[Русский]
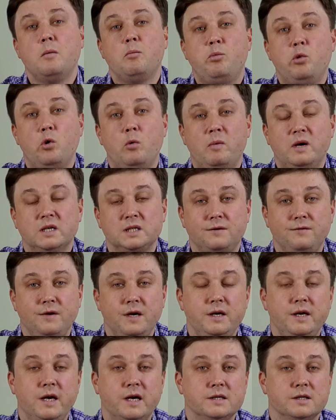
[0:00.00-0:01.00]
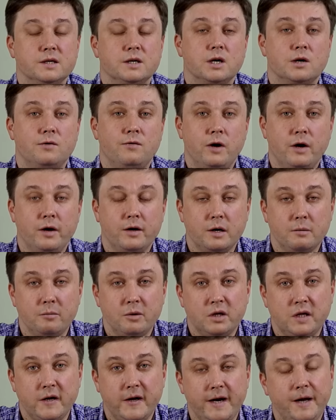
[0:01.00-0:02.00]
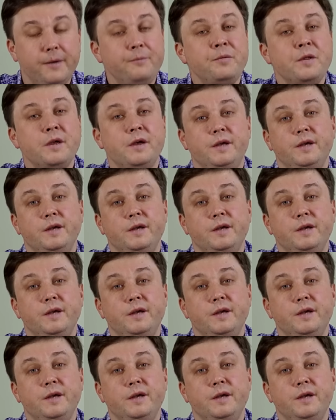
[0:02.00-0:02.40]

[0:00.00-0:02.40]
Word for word: по Москве я закрываю комментарии